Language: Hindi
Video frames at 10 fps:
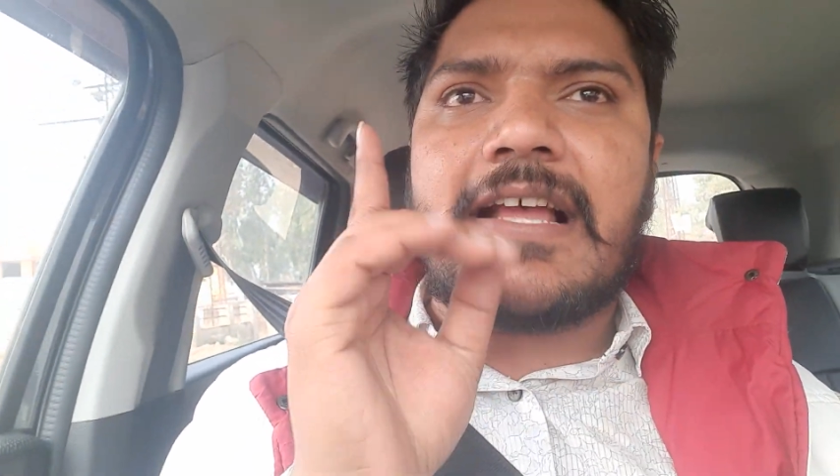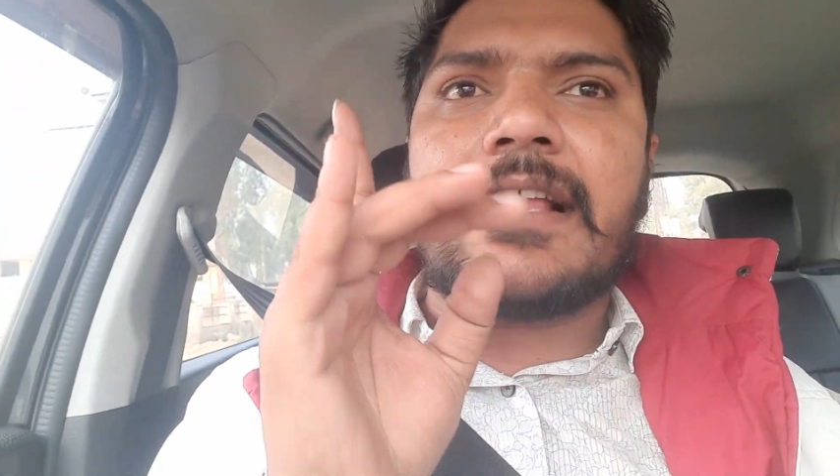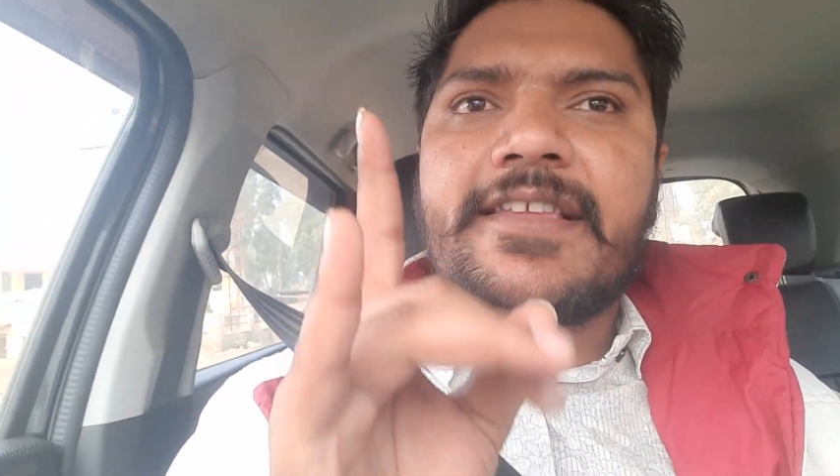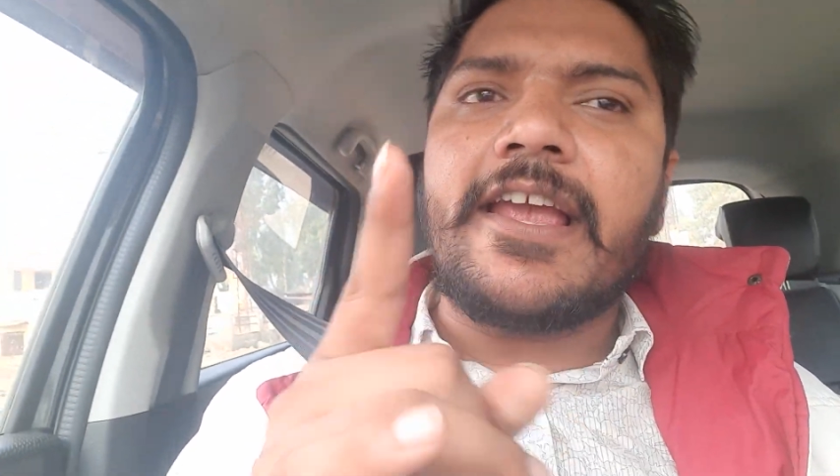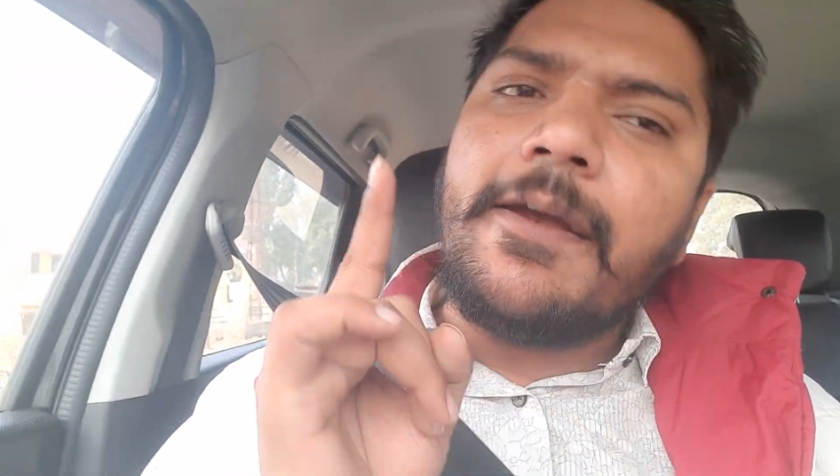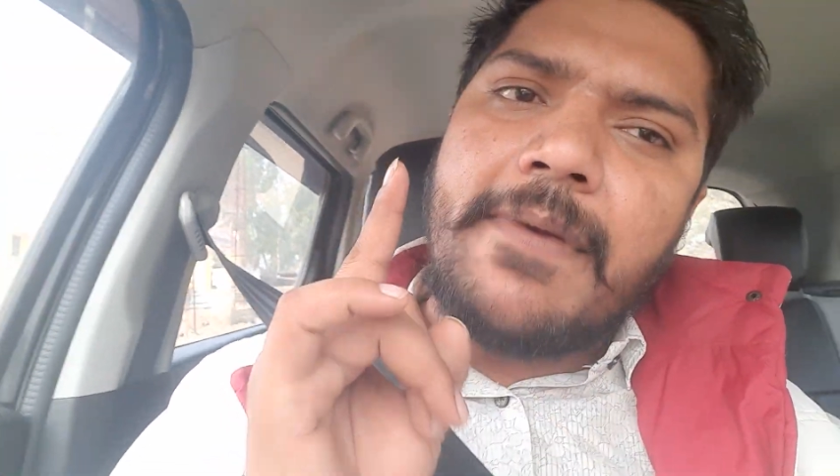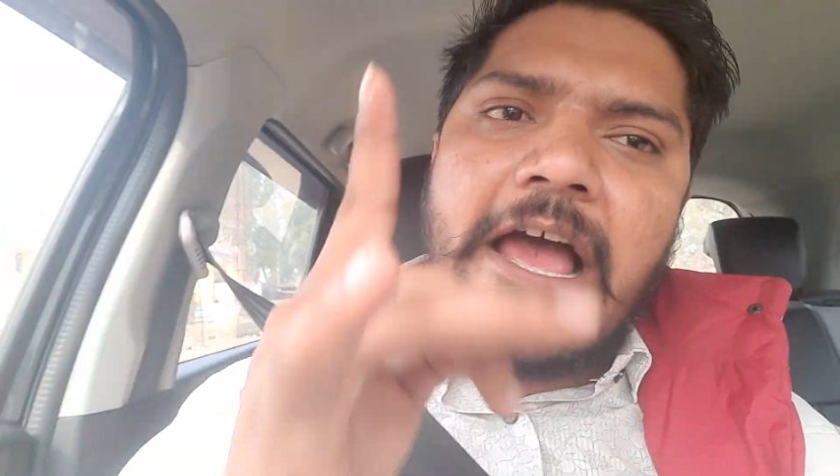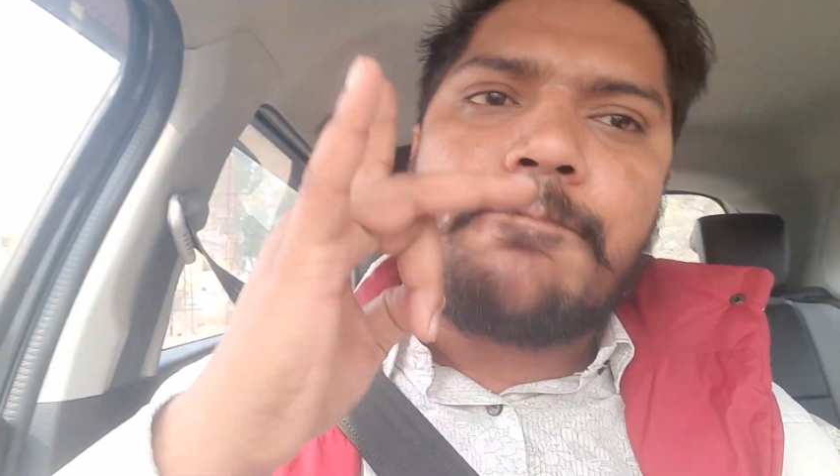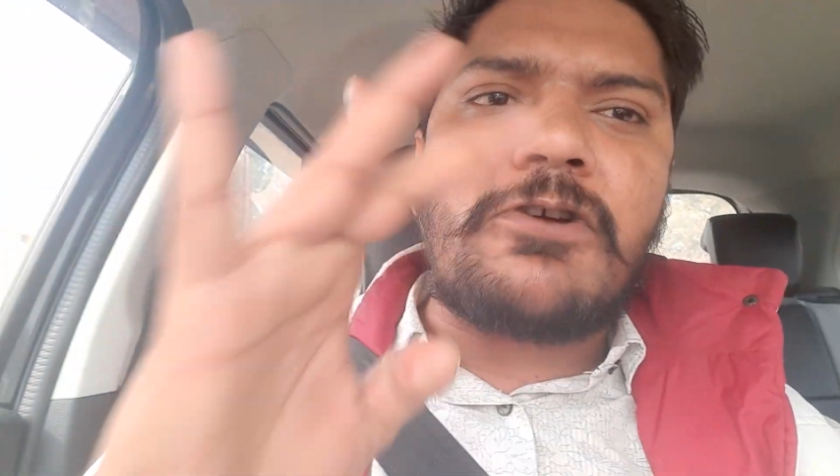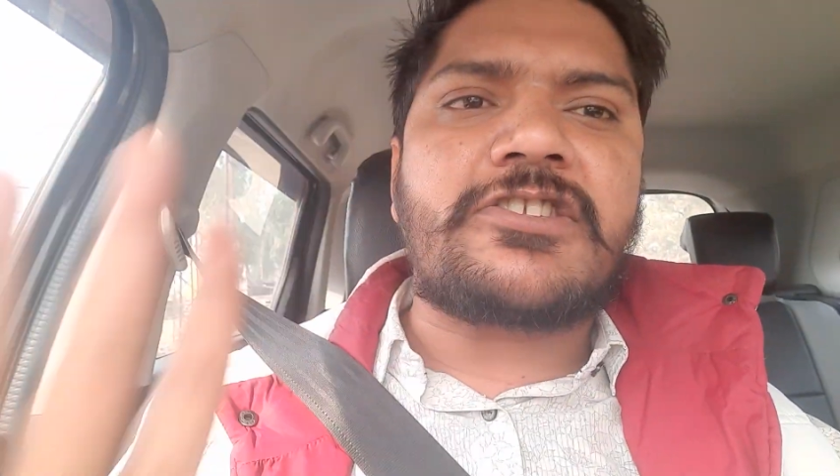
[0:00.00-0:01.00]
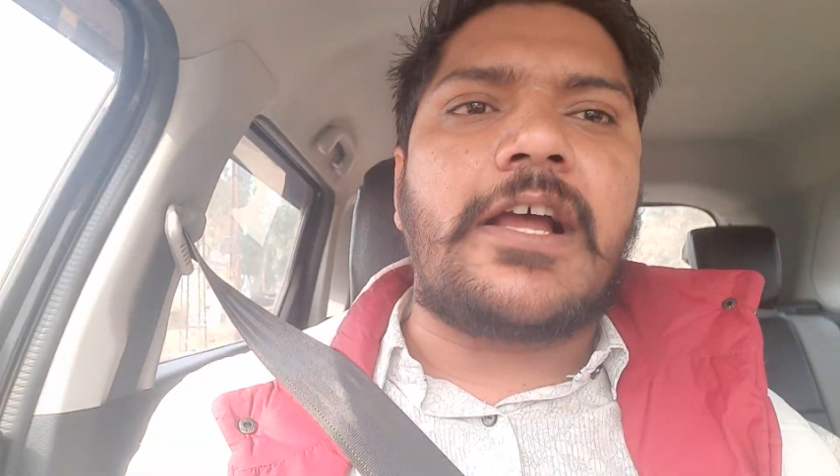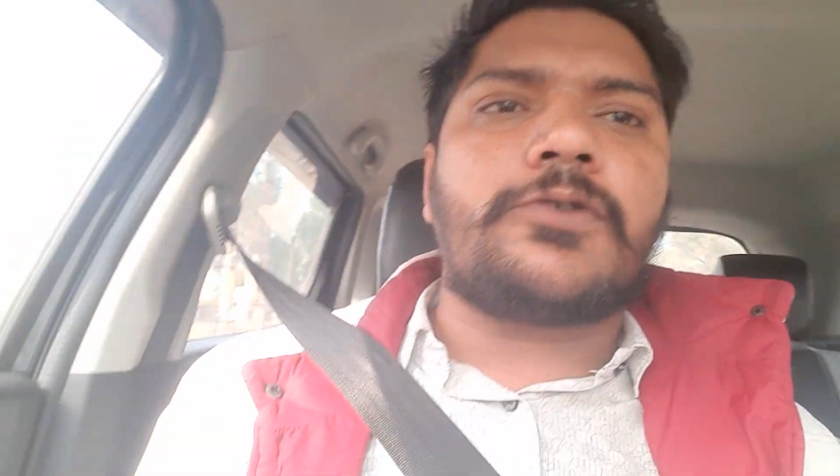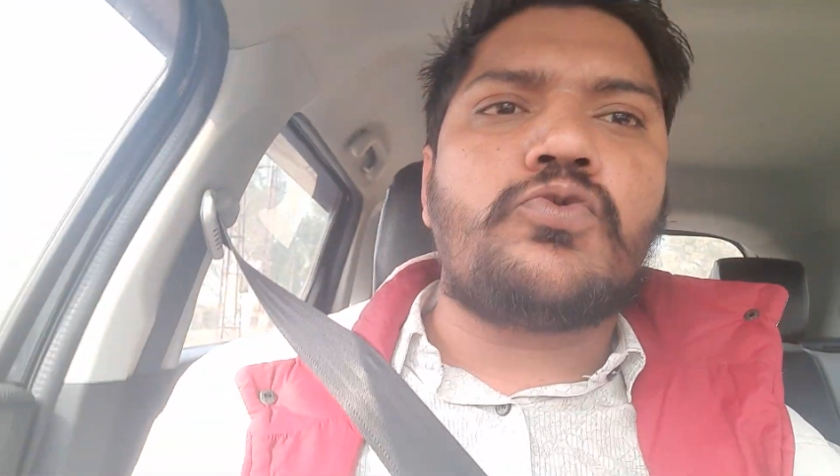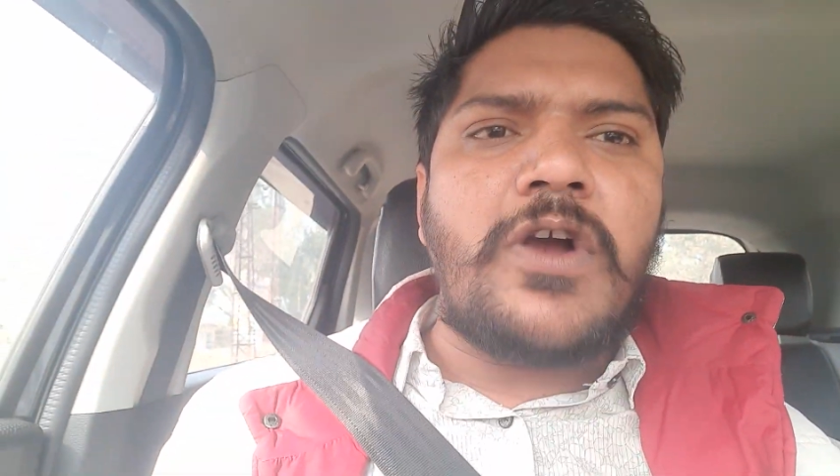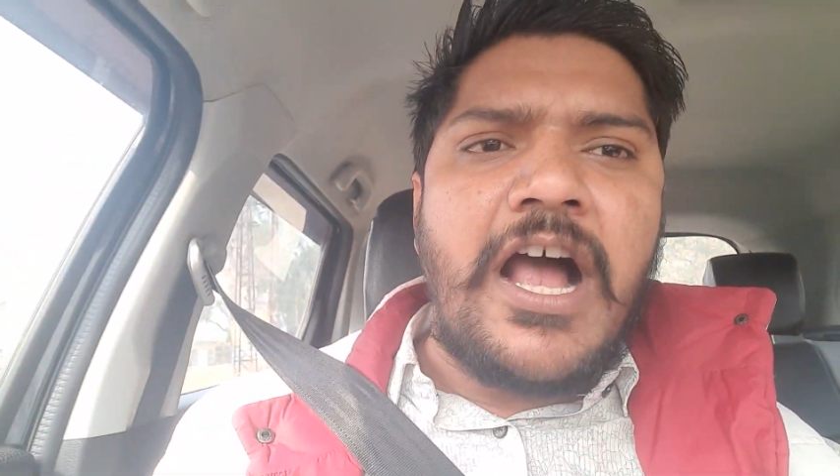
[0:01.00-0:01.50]
साथ देंगे मैं आपका
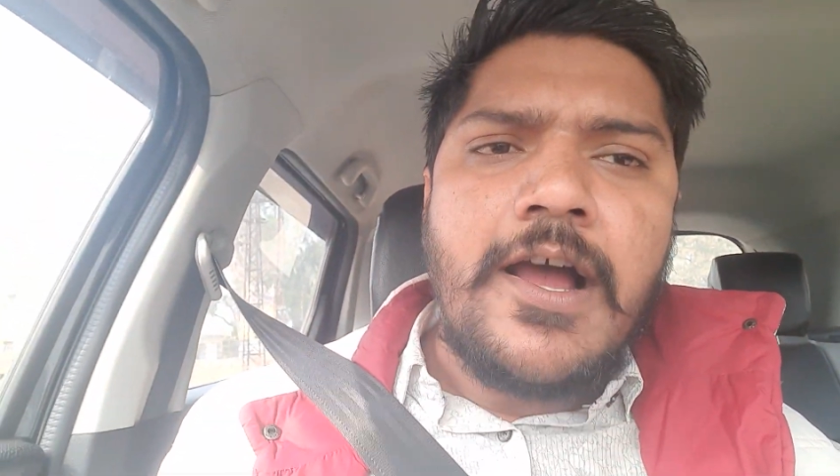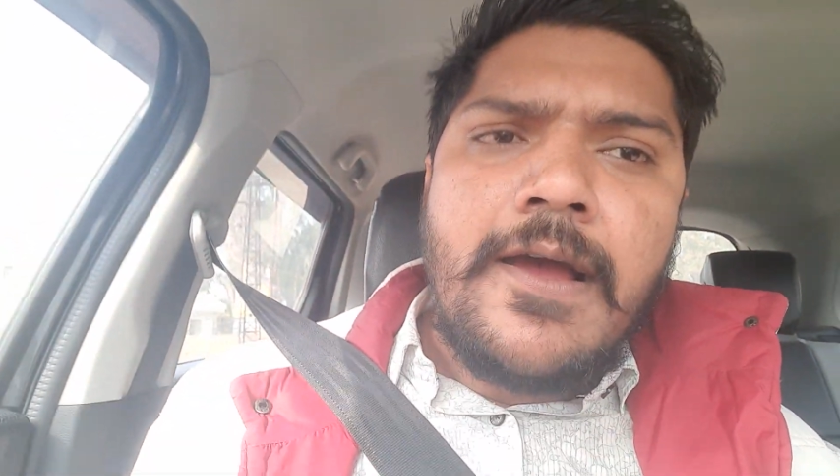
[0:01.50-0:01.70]
साथ दूंगा